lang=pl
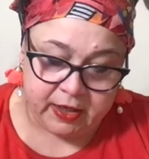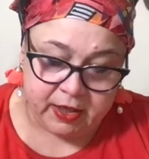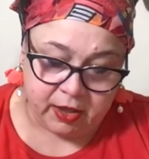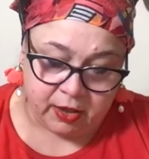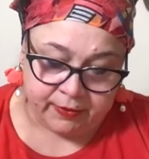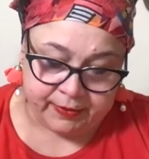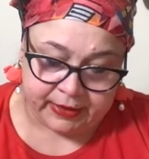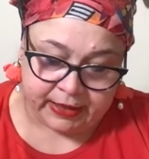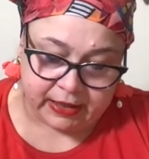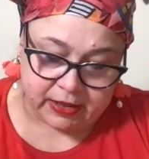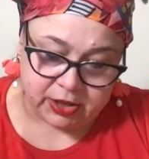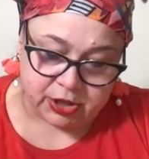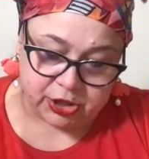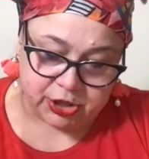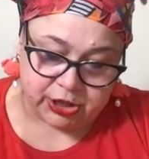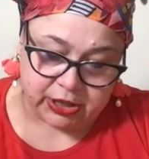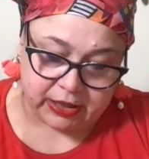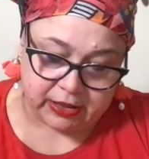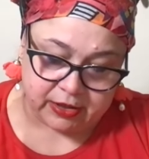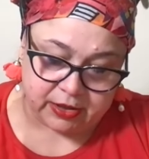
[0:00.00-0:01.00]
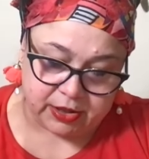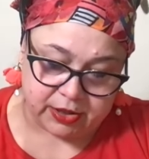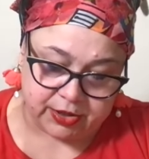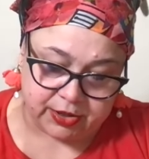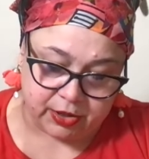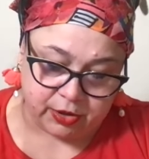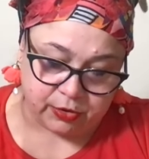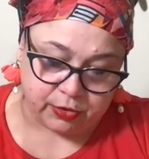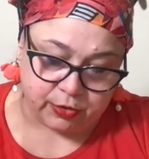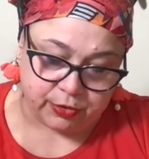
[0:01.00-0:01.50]
Na
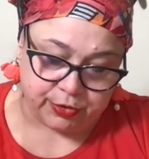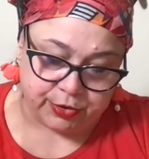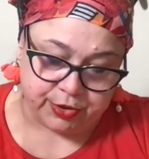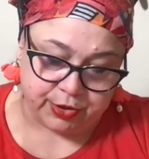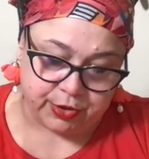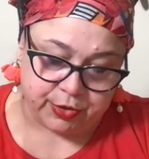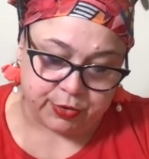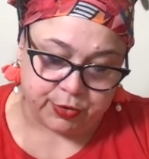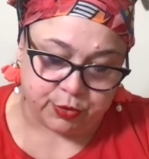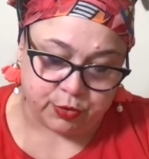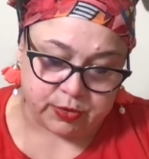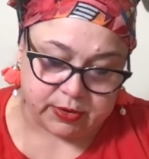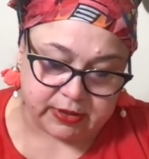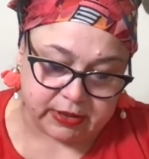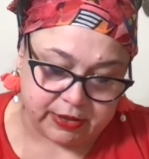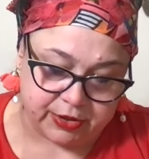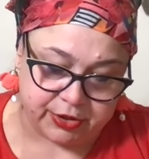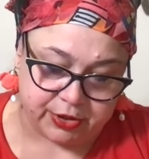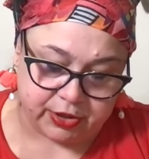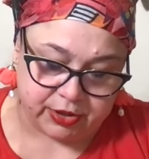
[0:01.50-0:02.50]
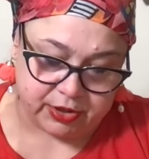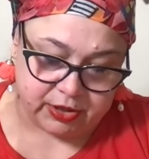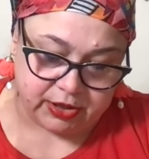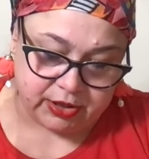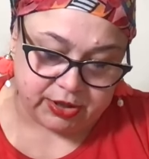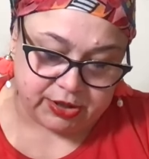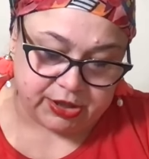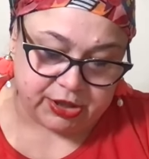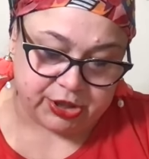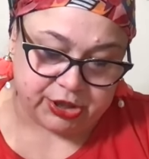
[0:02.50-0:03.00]
szczęście o godzinie
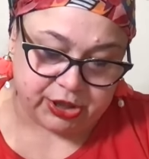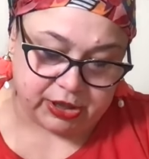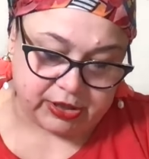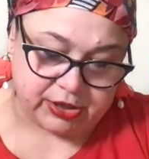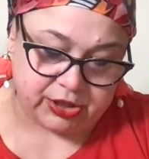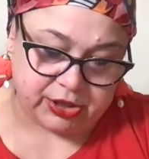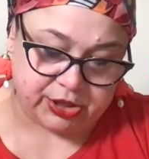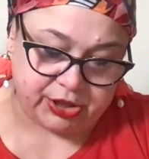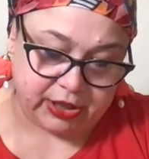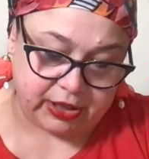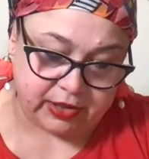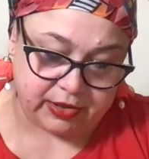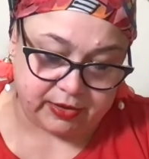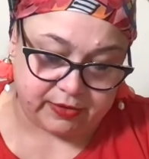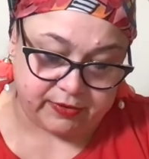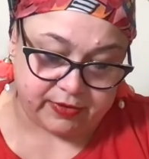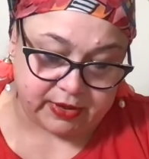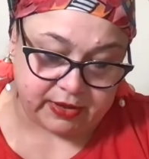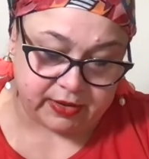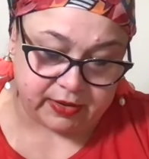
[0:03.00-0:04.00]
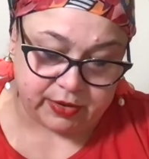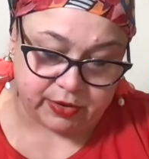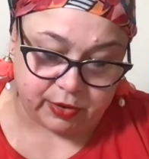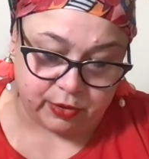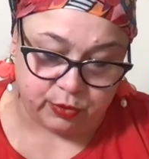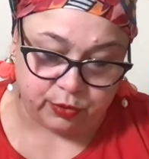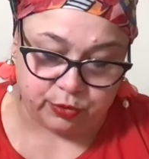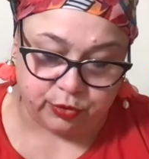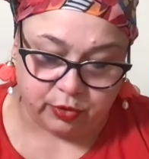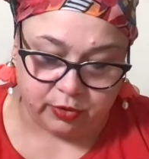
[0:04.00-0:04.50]
6.46 księżyc w
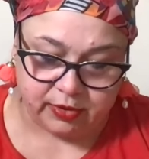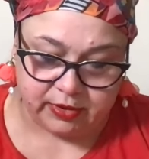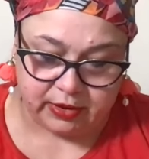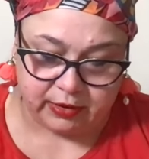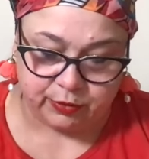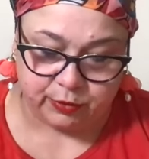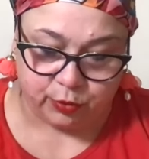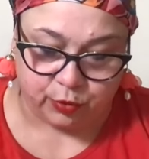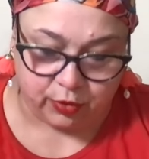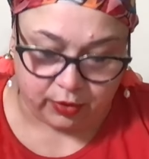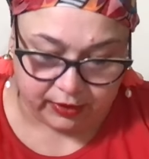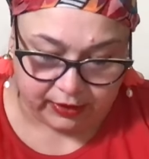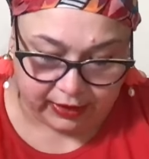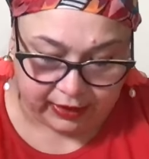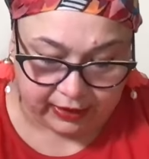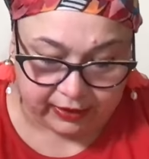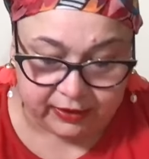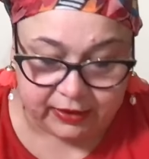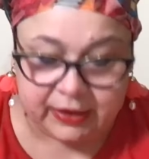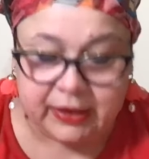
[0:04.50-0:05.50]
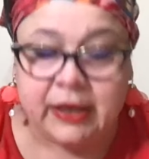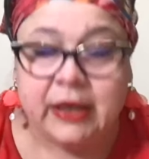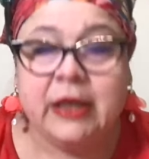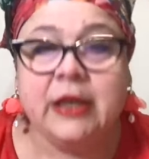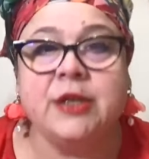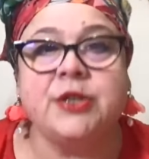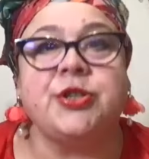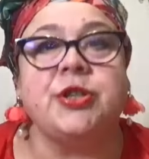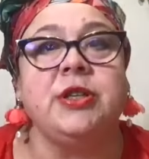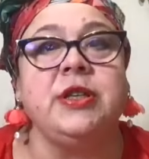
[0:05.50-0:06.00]
sekstylu do Saturna,
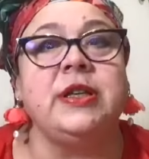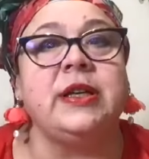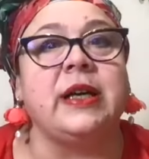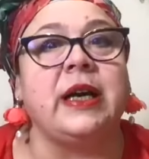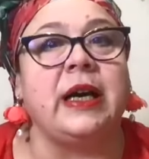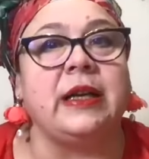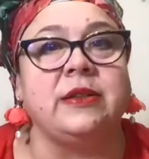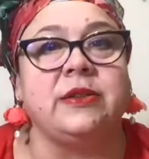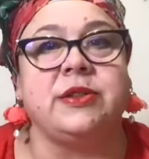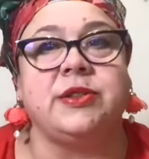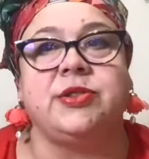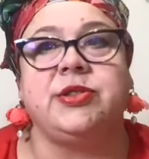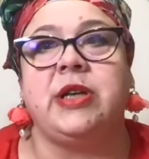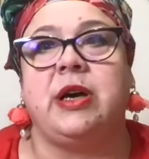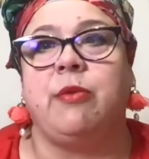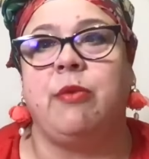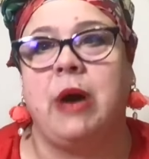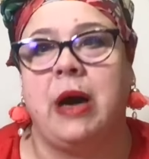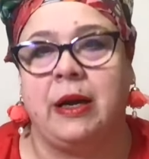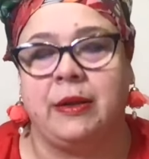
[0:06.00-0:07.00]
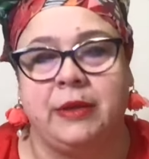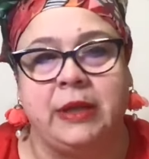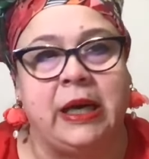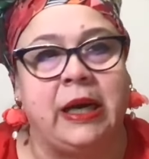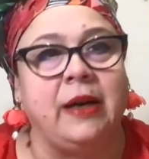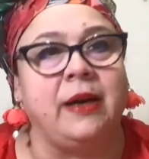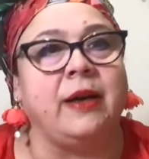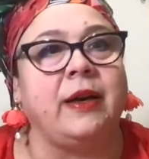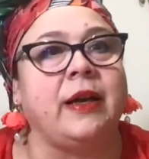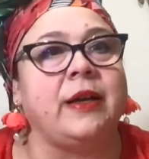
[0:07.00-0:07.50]
czyli chęć
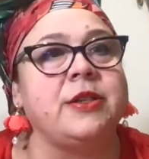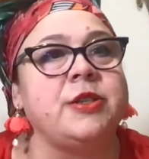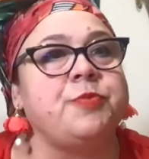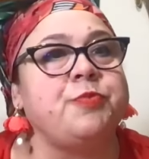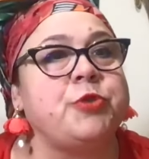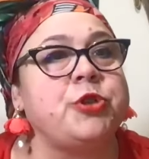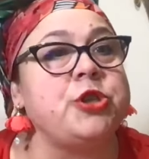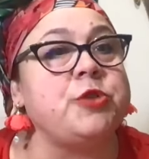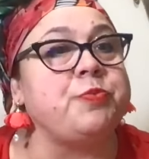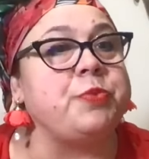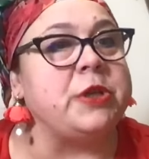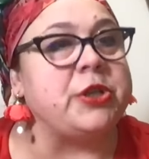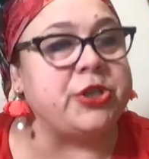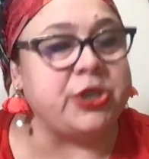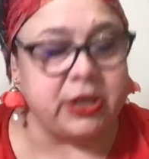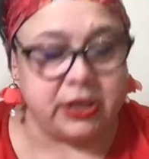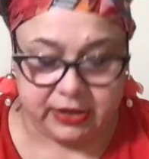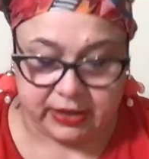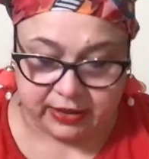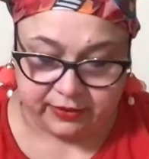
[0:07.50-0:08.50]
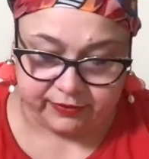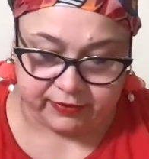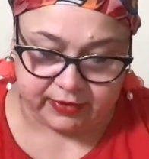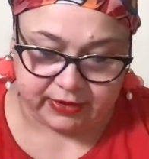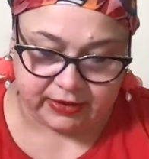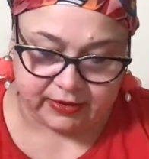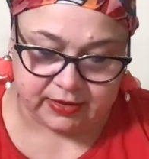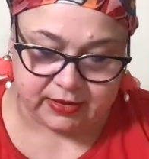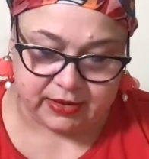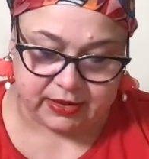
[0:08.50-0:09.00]
działania, chęć przyspieszenia w
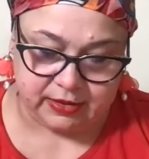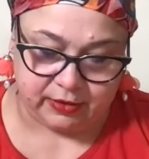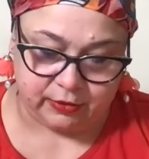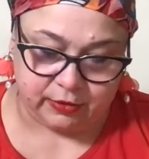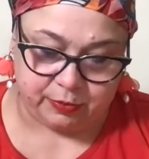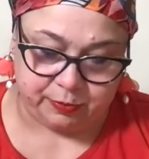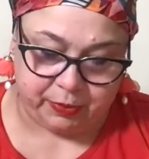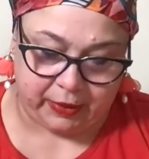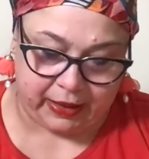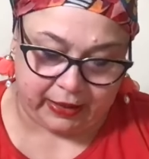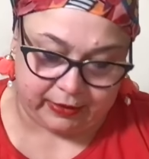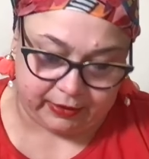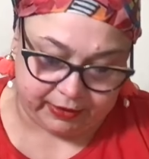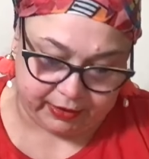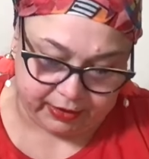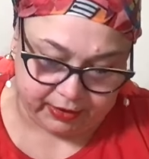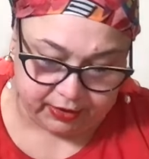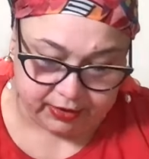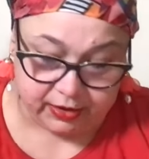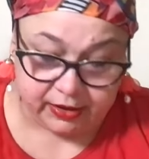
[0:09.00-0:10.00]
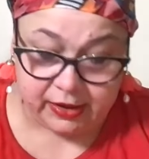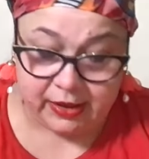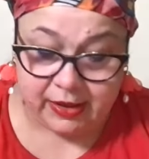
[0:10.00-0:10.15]
nas się odpali.